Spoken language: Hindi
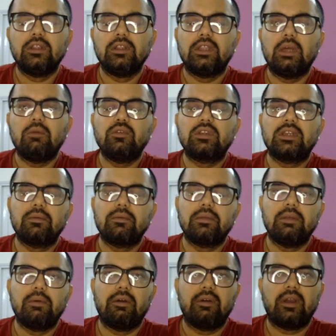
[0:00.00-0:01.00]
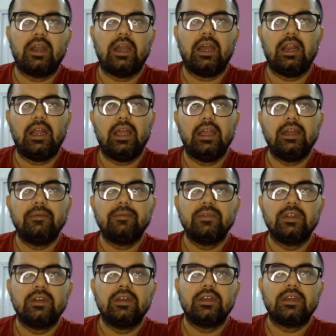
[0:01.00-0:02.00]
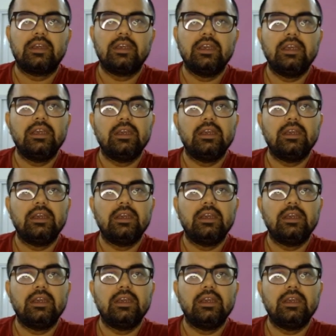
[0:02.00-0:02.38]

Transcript: तब उसके दिमाग में ख्याल आया कि